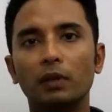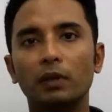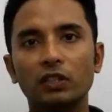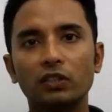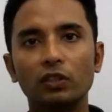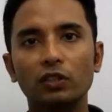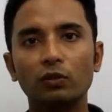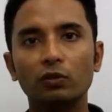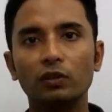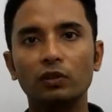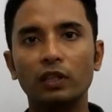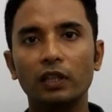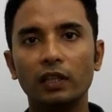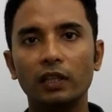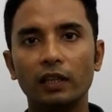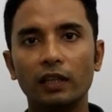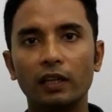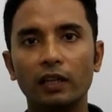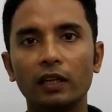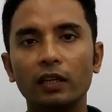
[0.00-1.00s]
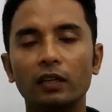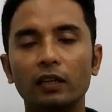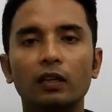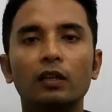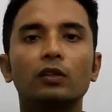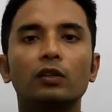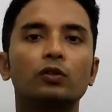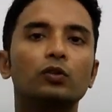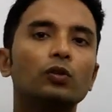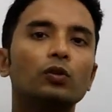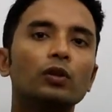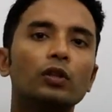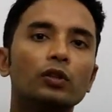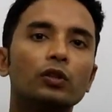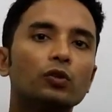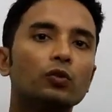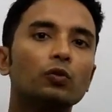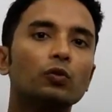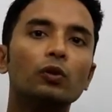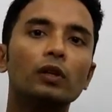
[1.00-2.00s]
बच्चे होते हैं जो
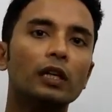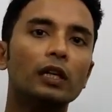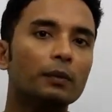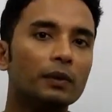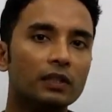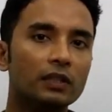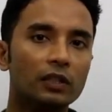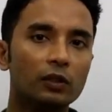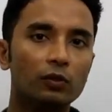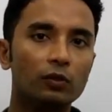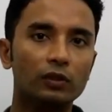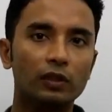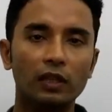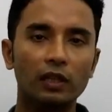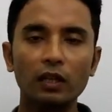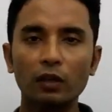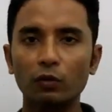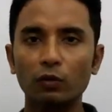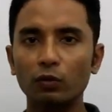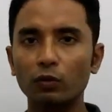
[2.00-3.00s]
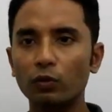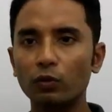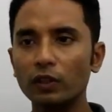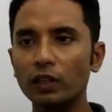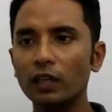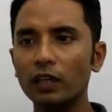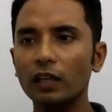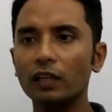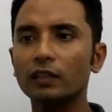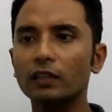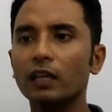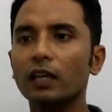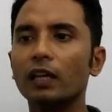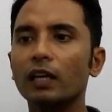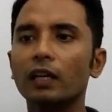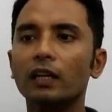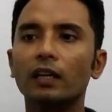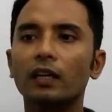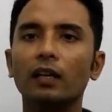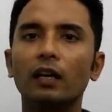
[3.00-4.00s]
स्कूल के बच्चे होते हैं उनको ये लगता
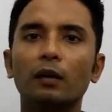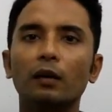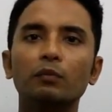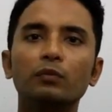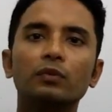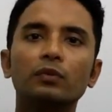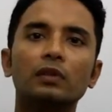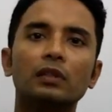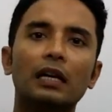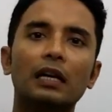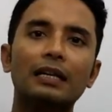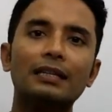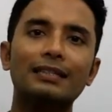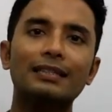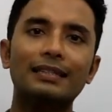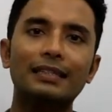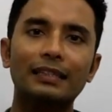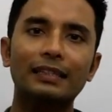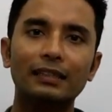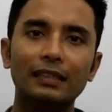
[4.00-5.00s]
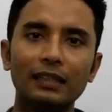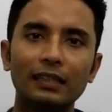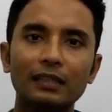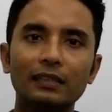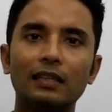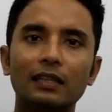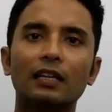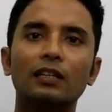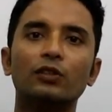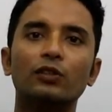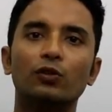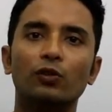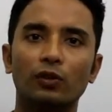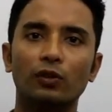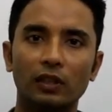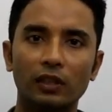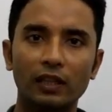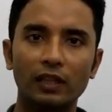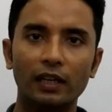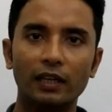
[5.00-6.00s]
है कि हम सांस लेते हैं सांस
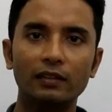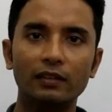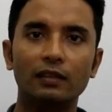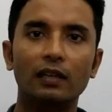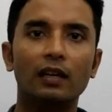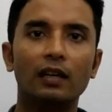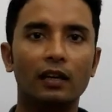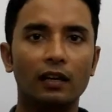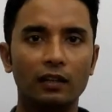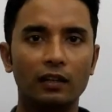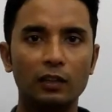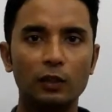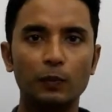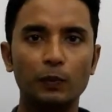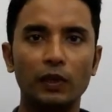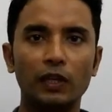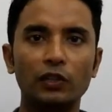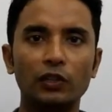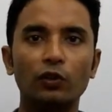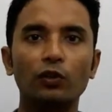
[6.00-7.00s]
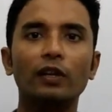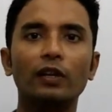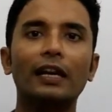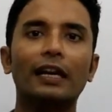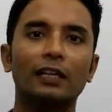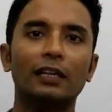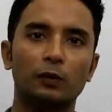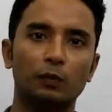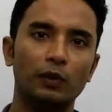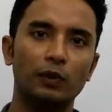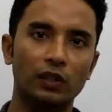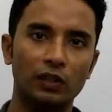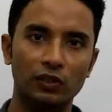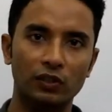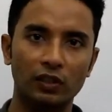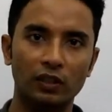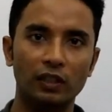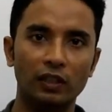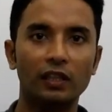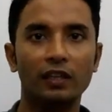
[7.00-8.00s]
छोड़ते हैं दैट इज़ इंस्पिरेशन और
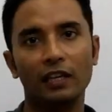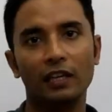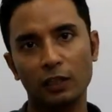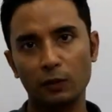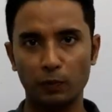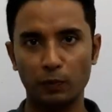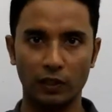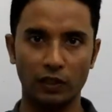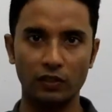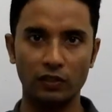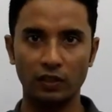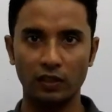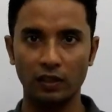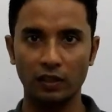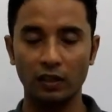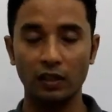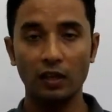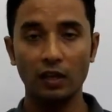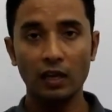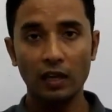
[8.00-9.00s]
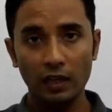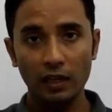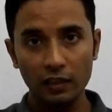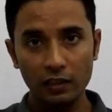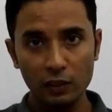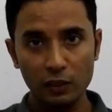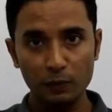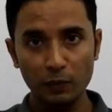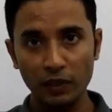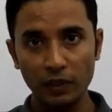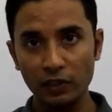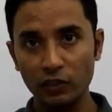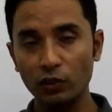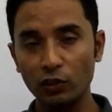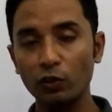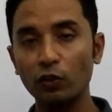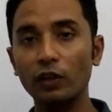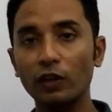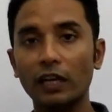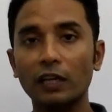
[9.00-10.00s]
एक्सपिरेशन ही रेस्पिरेशन है
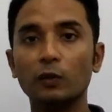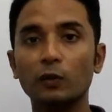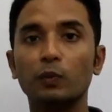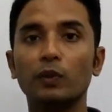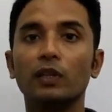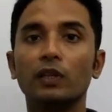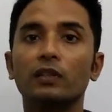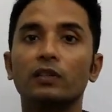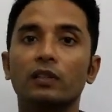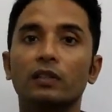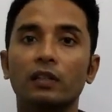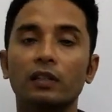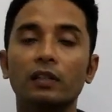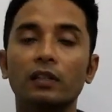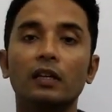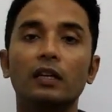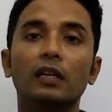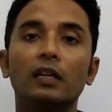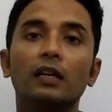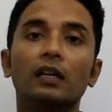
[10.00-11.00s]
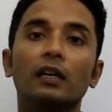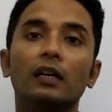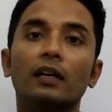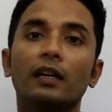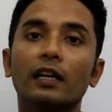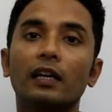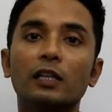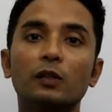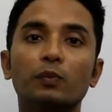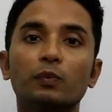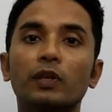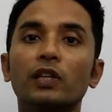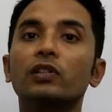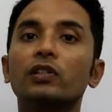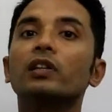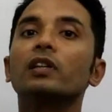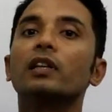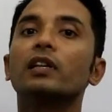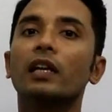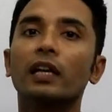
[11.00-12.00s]
इंस्पिरेशन और एक्सपिरेशन
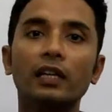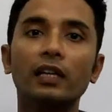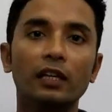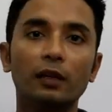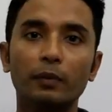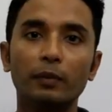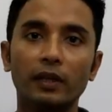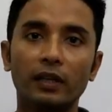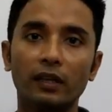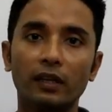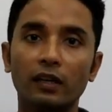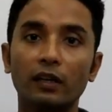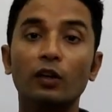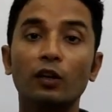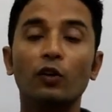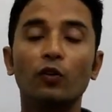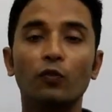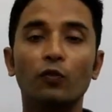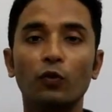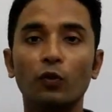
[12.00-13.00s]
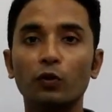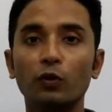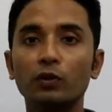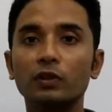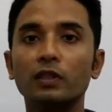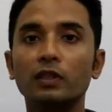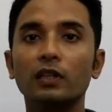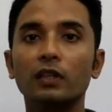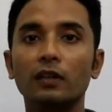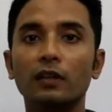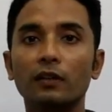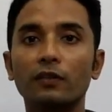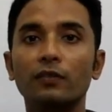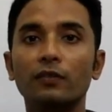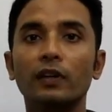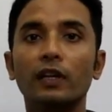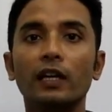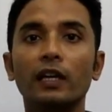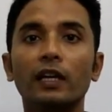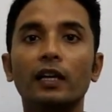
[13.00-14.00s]
रेस्पिरेशन नहीं है बेटा वो
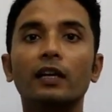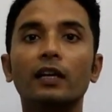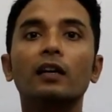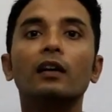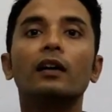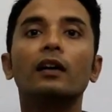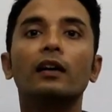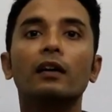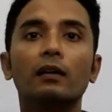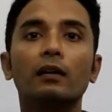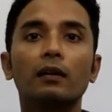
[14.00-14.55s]
सिर्फ एक